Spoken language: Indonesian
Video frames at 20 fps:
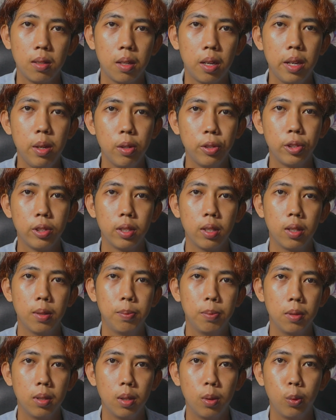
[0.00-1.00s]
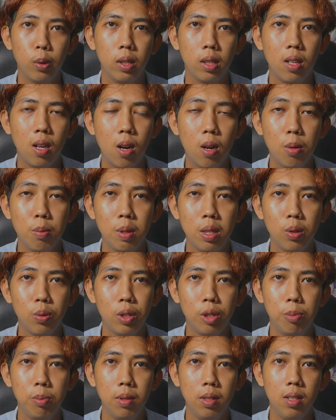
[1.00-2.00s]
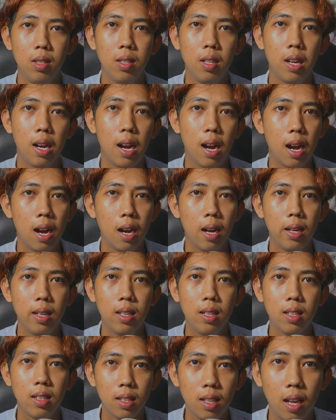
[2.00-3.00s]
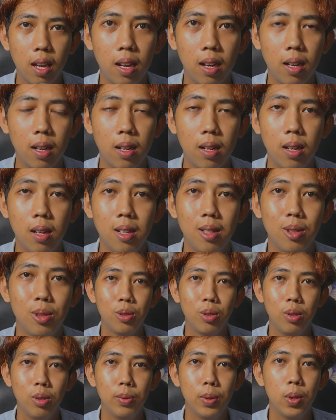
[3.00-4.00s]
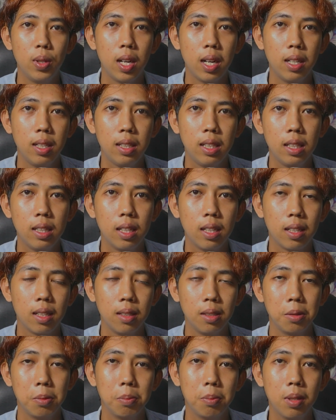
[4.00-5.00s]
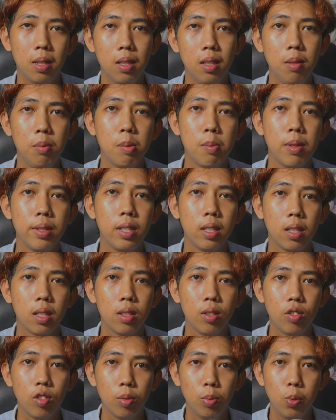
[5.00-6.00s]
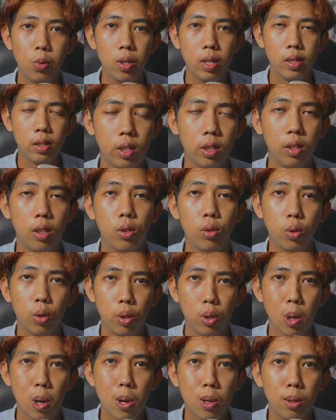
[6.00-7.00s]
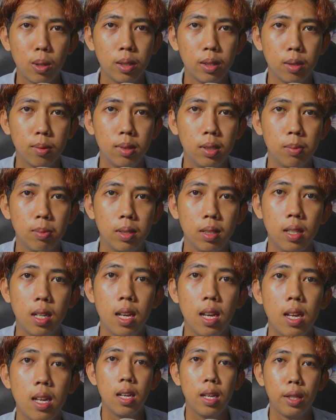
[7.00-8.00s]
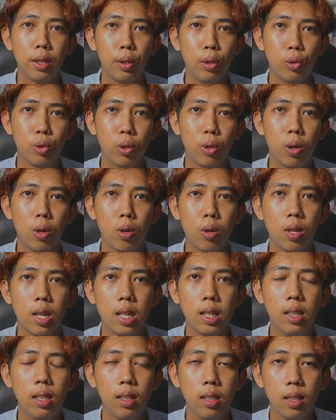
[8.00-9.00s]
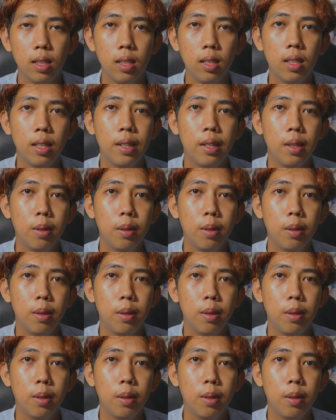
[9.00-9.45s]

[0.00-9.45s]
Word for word: Hey what's up, welcome back with me, I Can So di video kali ini kita akan kembali membacakan sebuah story horror ya teman-teman Jadi story horror kali ini